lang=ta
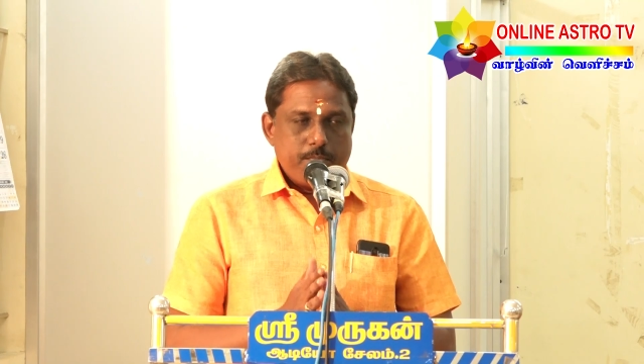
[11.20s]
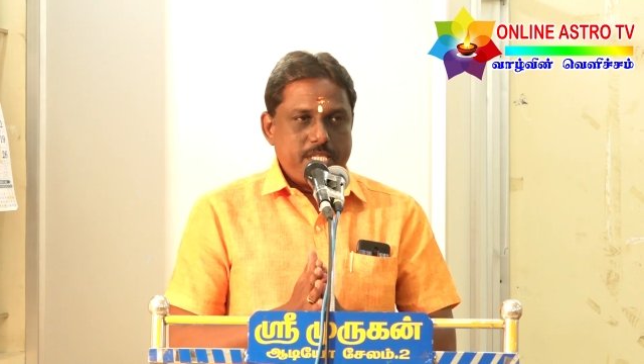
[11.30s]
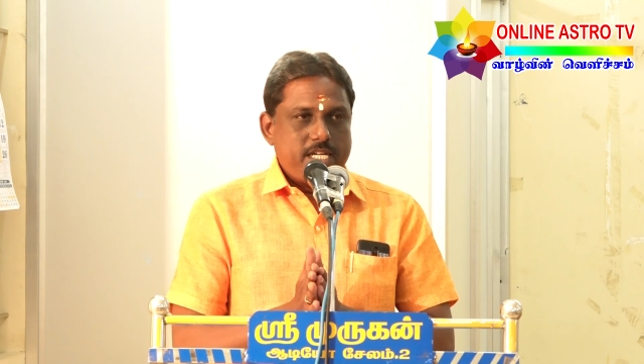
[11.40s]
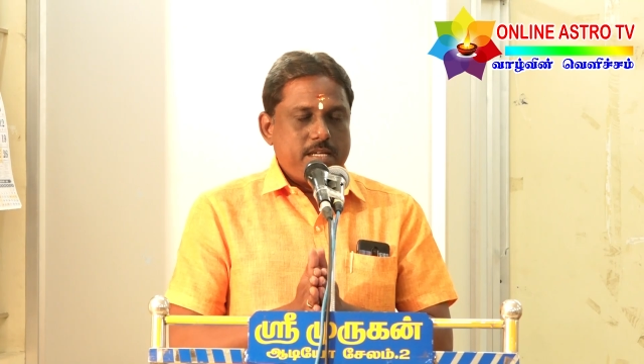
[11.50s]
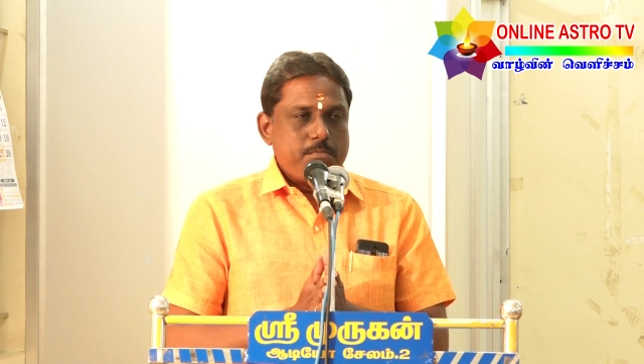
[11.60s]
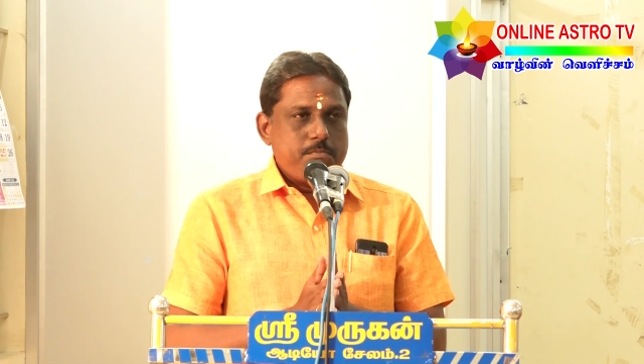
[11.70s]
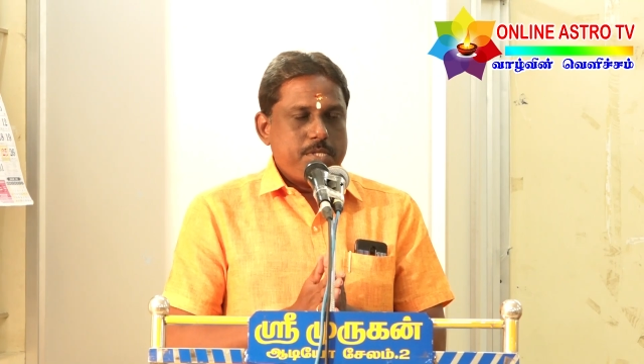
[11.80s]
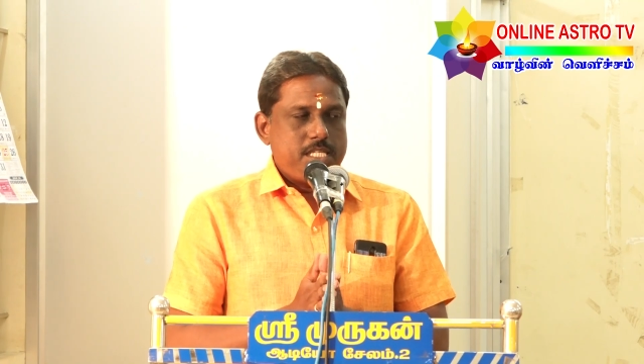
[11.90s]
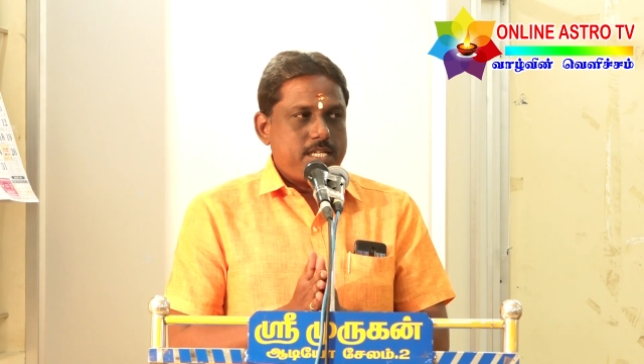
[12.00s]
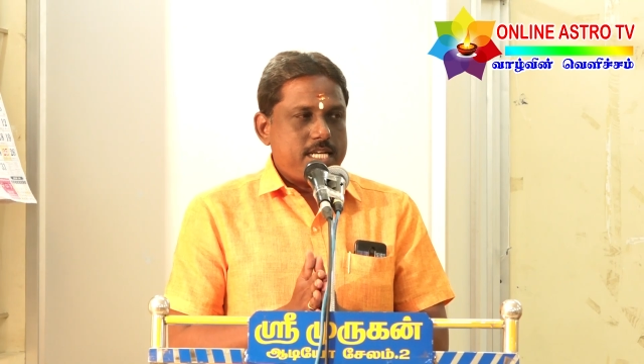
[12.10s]
மிதனம்
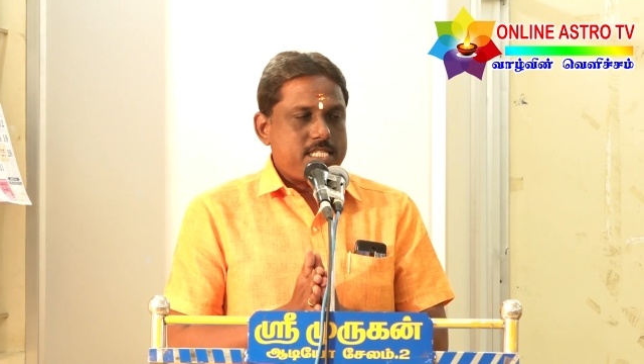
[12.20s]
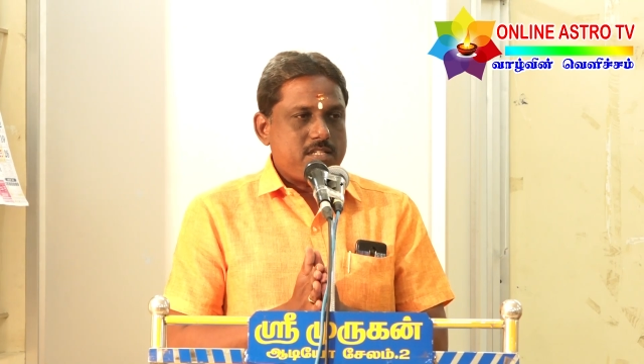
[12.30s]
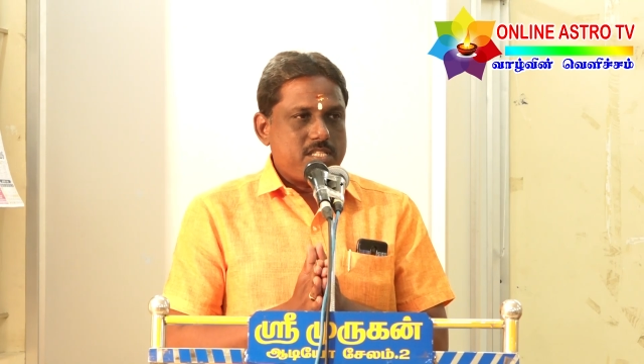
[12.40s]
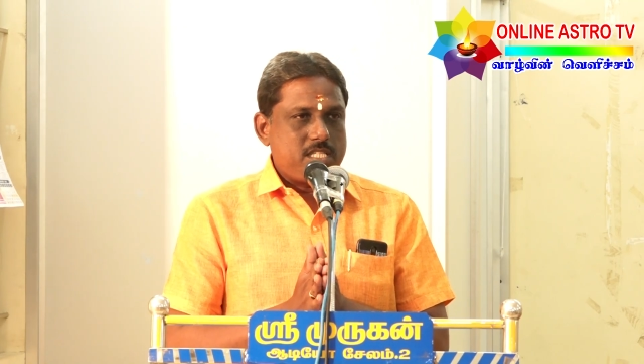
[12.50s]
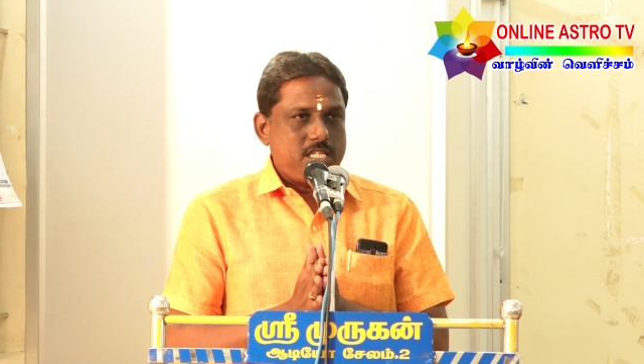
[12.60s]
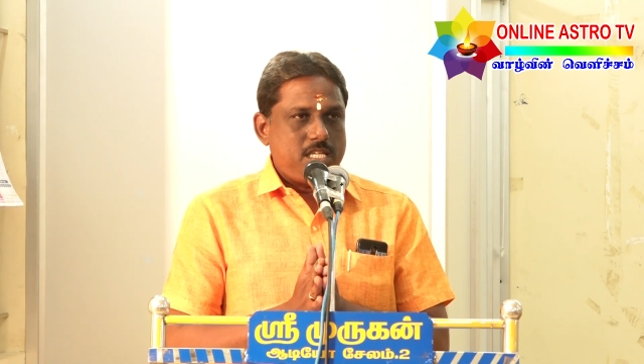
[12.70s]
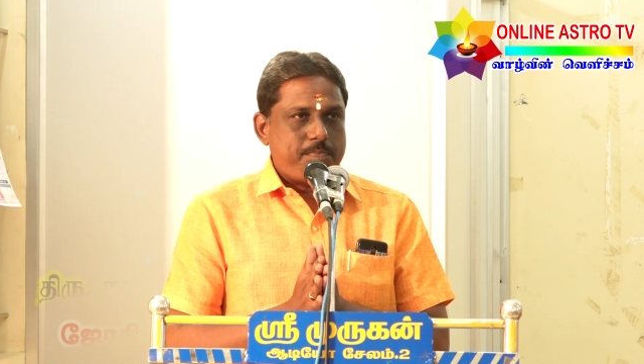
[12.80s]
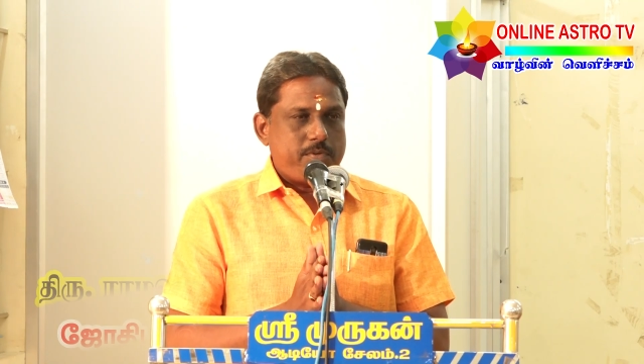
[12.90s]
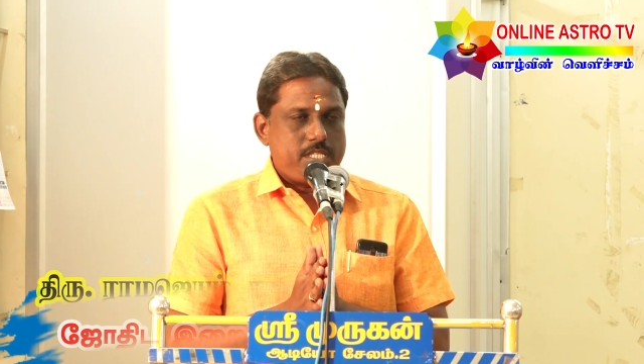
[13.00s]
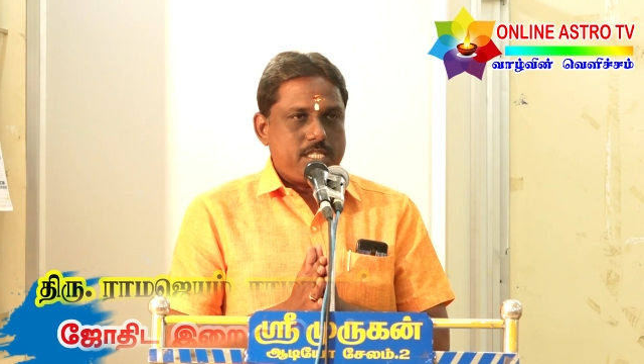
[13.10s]
மிதன ராசிக்கு வந்து
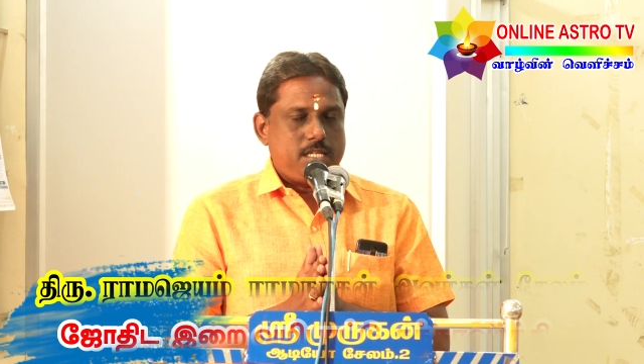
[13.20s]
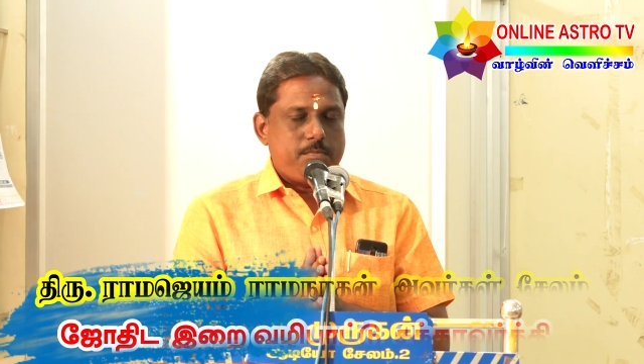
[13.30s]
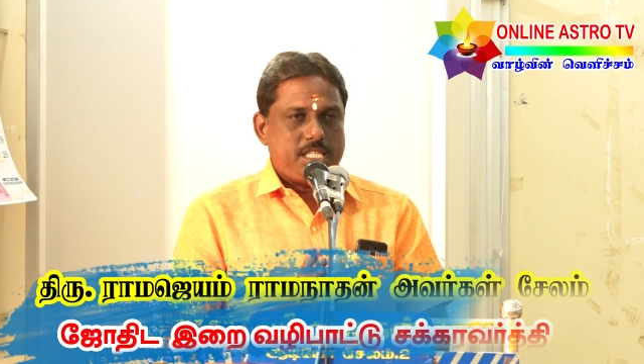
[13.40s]
இப்போ வந்து